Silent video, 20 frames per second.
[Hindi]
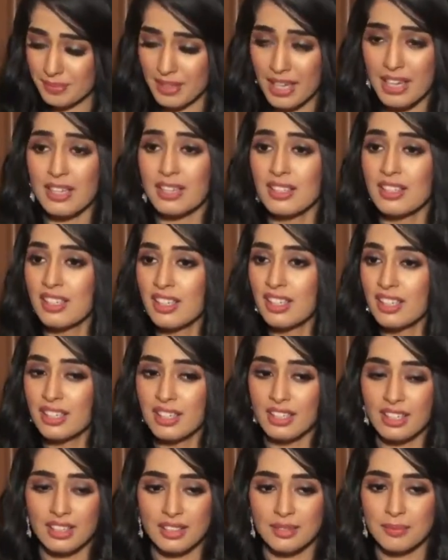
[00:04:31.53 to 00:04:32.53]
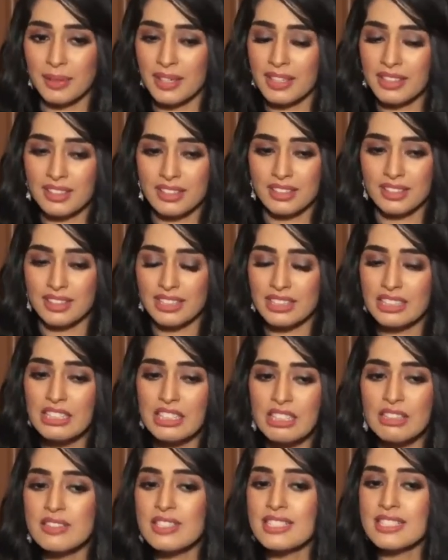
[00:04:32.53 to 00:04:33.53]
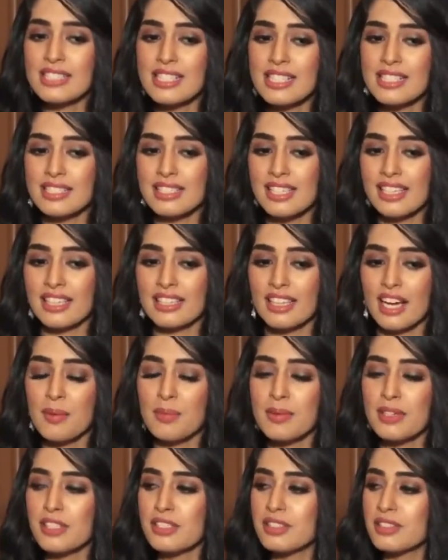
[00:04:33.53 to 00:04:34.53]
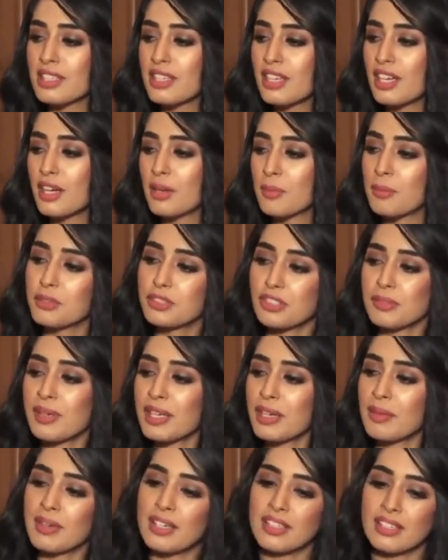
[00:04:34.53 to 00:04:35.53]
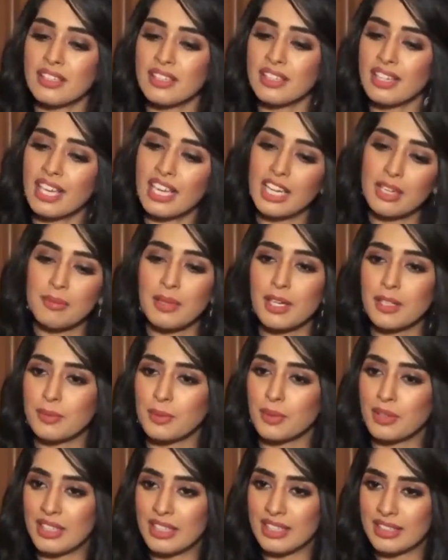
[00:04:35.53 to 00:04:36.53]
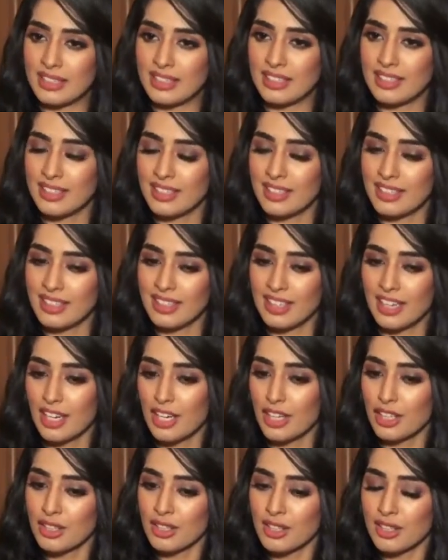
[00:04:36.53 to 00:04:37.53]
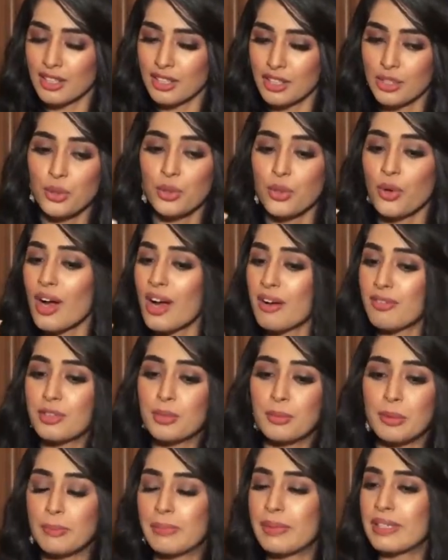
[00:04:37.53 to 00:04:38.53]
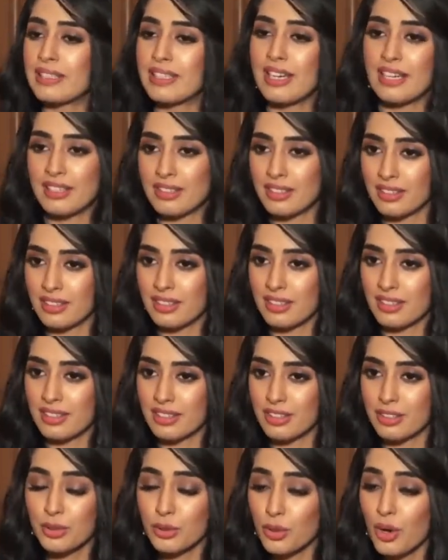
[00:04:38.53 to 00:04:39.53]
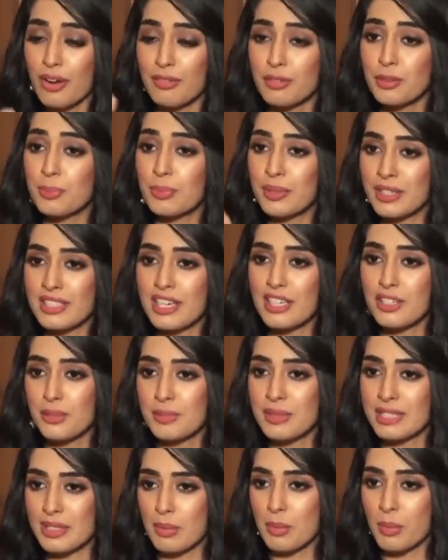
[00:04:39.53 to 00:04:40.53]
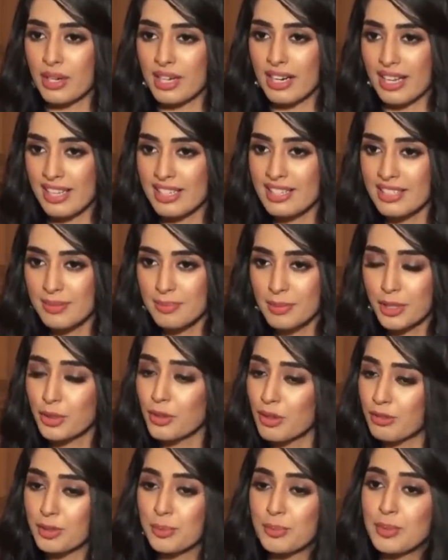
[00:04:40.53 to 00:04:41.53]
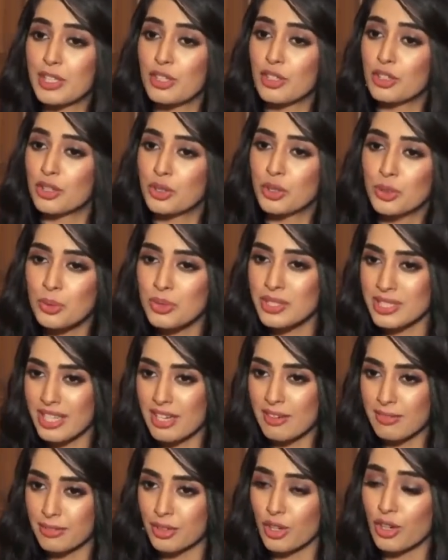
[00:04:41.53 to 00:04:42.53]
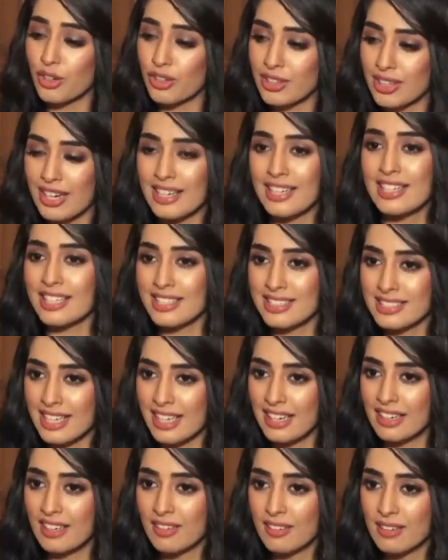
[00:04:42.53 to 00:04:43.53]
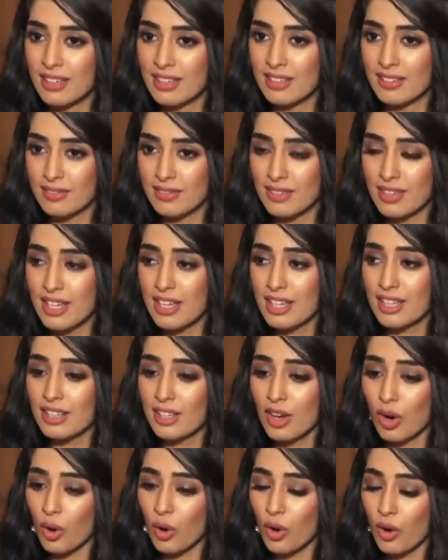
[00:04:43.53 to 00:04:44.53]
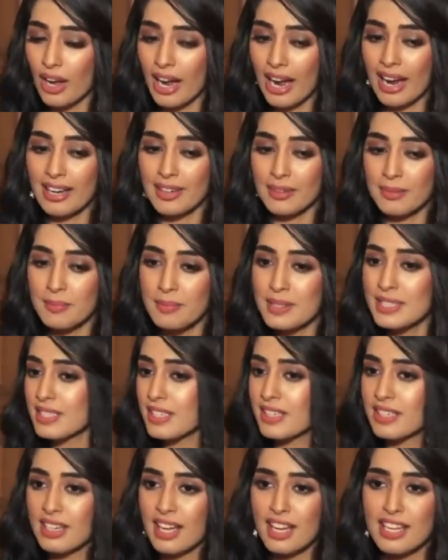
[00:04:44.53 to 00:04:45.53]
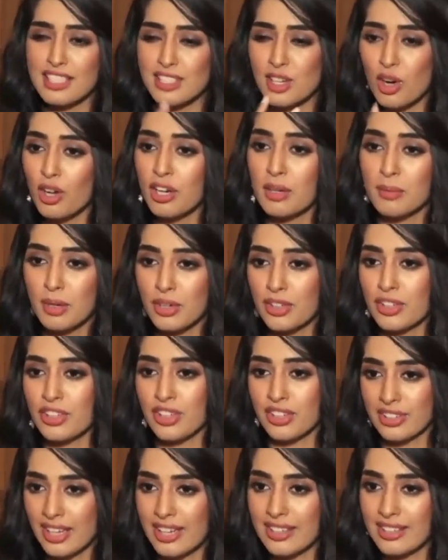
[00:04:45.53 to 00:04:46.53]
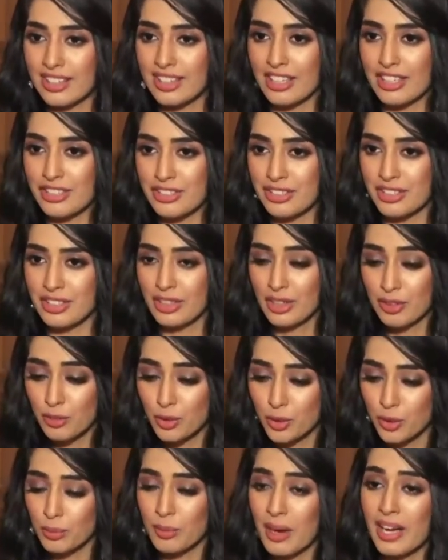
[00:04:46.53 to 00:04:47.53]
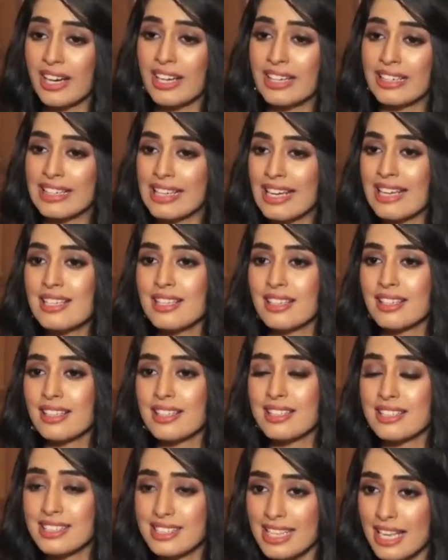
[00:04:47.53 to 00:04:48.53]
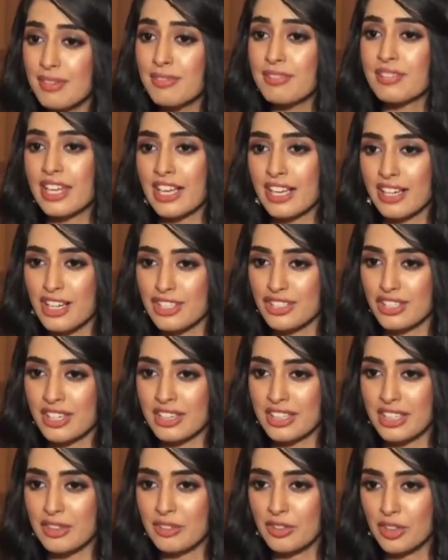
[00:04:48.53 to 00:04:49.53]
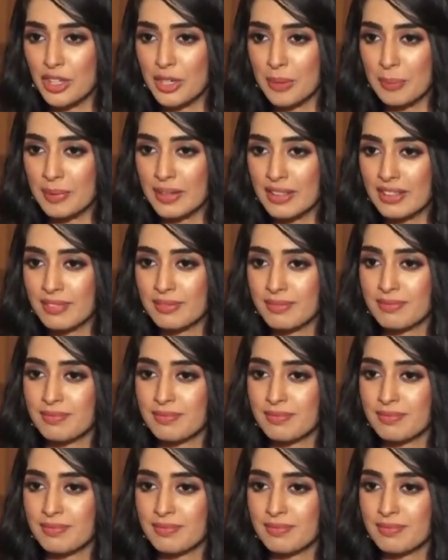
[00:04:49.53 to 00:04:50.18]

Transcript: हाँ बट नर्वसनेस नहीं था बिकॉज मुझे मेरे मेंटर ने एक बात बोली थी कि यू डोंट हैव टू बी प्रिटेंड यू don't हैव टू प्रिटेंड टू बी someone एल्स बट यू हैव टू बी योर ट्रू सेल्फ योर ऑथेंटिक सेल्फ एंड मिस इंडिया इज़ ऑल अबाउट योर ऑथेंटिकेशन वो तुम्हारा रियल सेल्फ देखना चाहती है वर्ल्ड पर